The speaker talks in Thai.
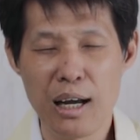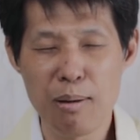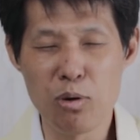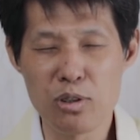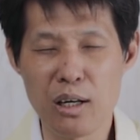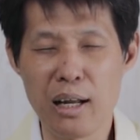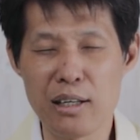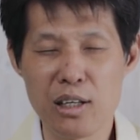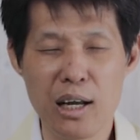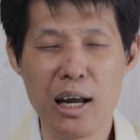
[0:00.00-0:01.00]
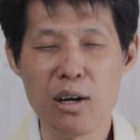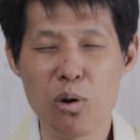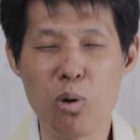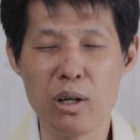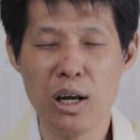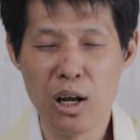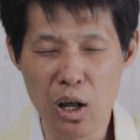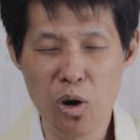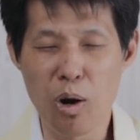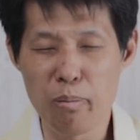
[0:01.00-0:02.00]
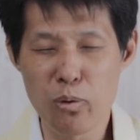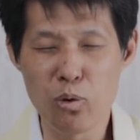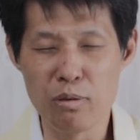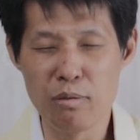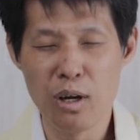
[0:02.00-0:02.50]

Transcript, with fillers: ข้าพระองค์ทั้งหลายจะใคร่ครวญและขอบคุณ